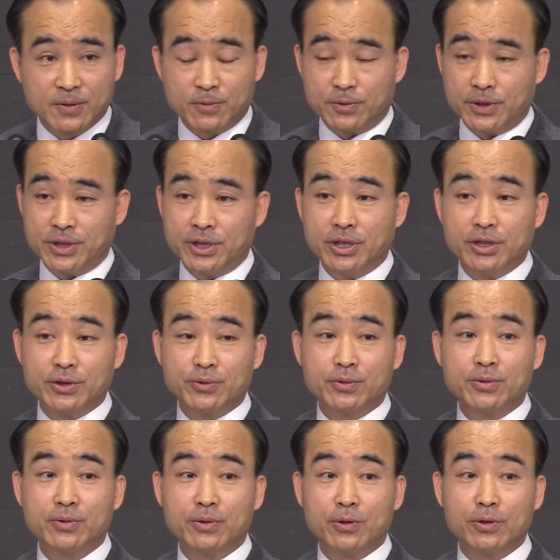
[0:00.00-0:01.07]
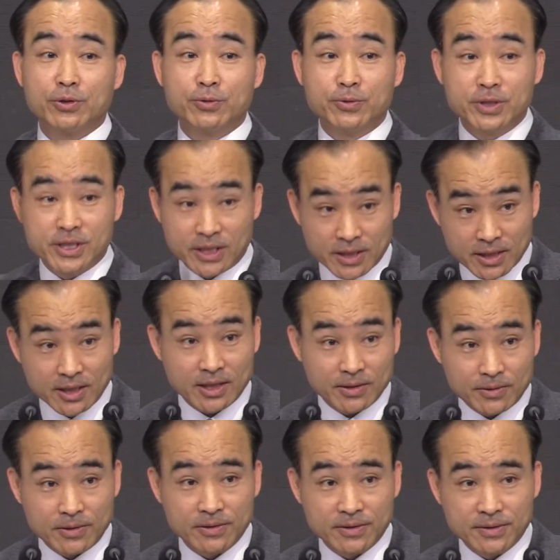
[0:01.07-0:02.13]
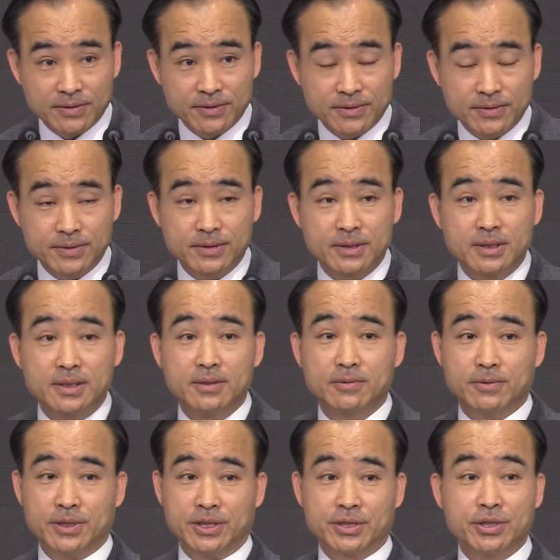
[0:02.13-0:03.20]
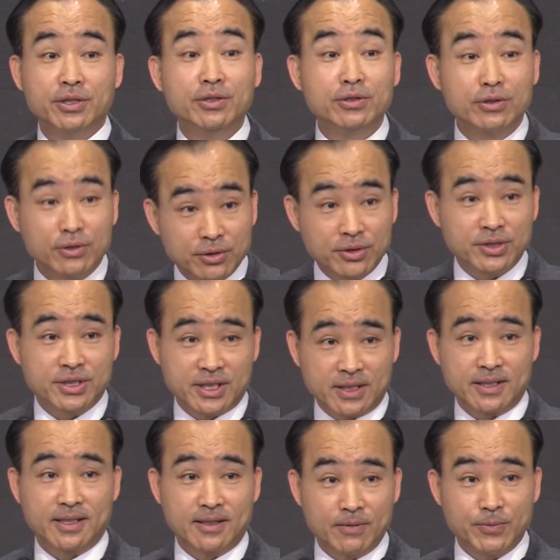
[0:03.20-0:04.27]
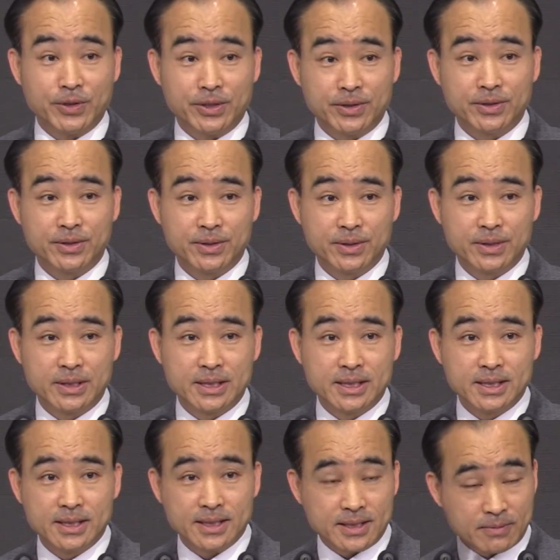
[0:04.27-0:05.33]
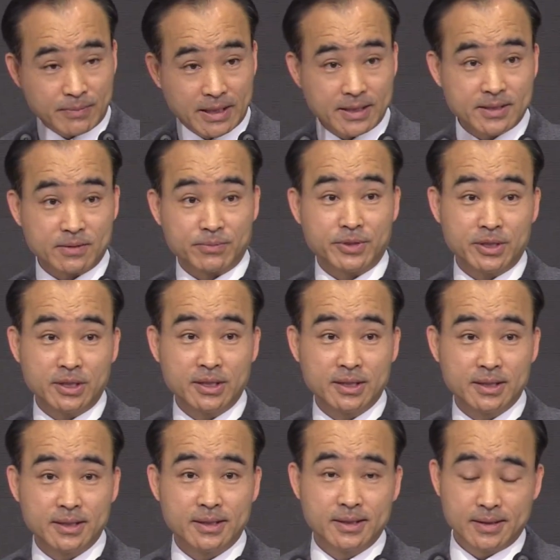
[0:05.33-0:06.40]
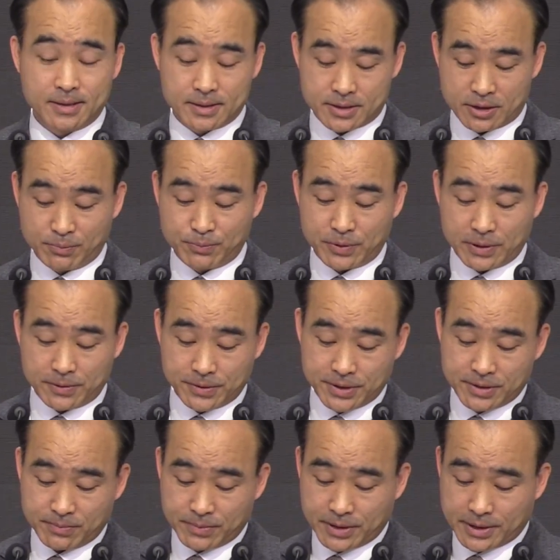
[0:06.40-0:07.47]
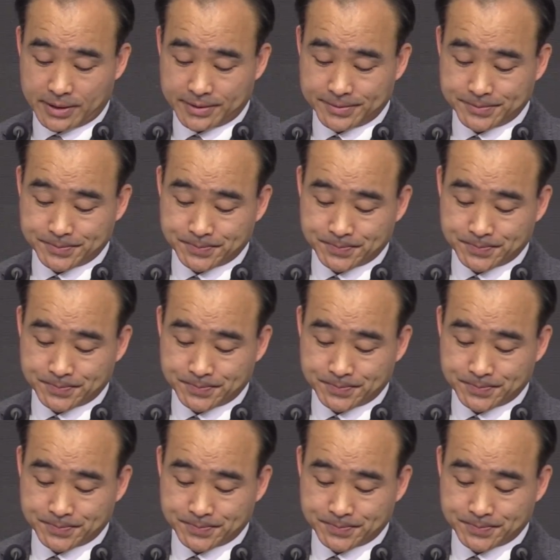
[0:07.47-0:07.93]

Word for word: 우리 혈육, 고육을 생각하고 우리 성도들을 생각하며 이 말씀을 선포하고 있습니다.